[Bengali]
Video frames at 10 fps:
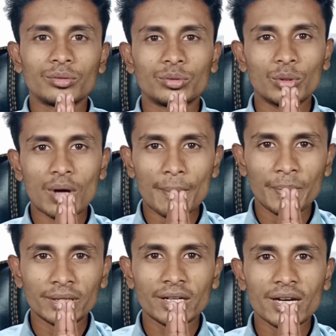তো
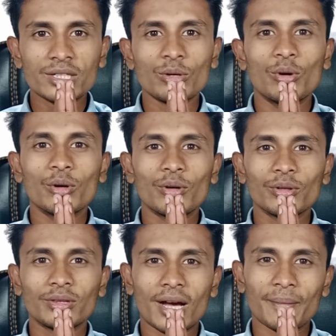আপনাদের কাছে
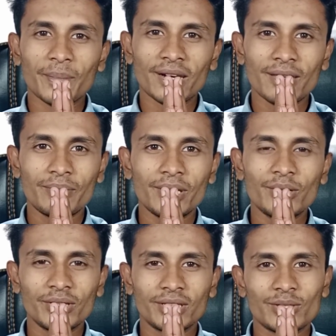অনুরোধ আপনারা এই
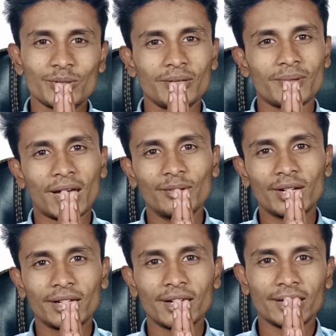ভিডিওটিতে যদি ভালো
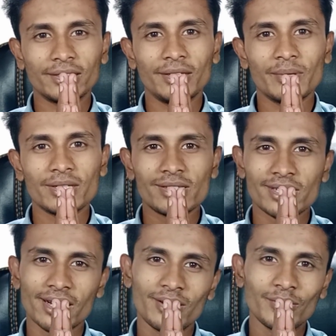লাগে লাইক দিবেন
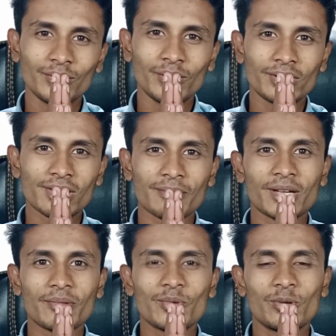চ্যানেল নতুন হলে
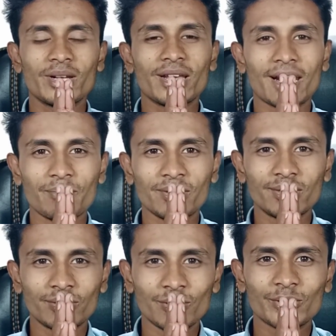সাবস্ক্রাইব করবেন আর
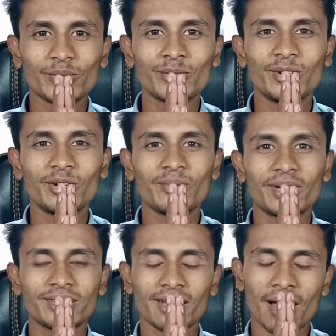আপনাদেরকে অসংখ্য
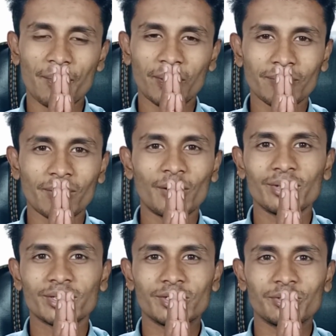ধন্যবাদ আমাকে
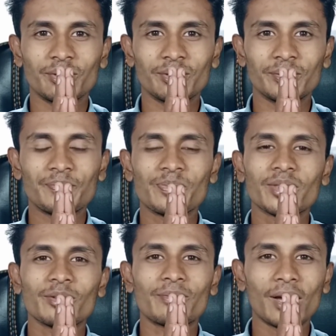ভালোবাসার জন্য
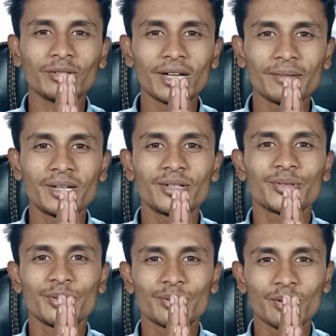তো ভালো থাকবেন
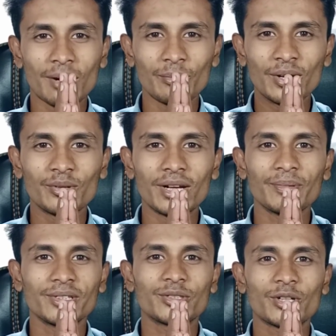সুস্থ কামনা করে
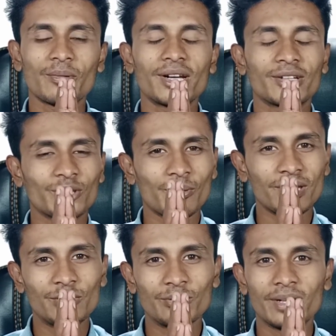আপনাদের সবার আর সবাই
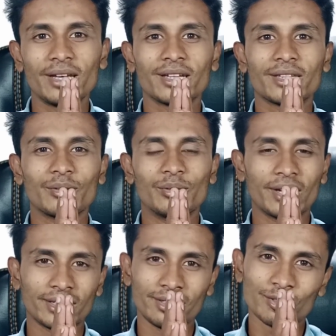ইউটিউবে লেগে থাকুন
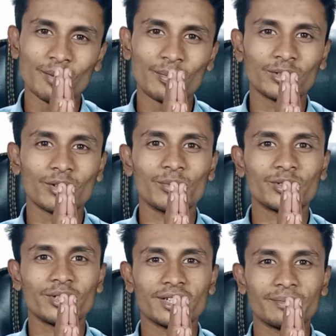একদিন সফলতা
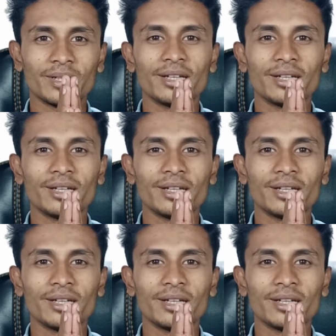অবশ্যই আসবে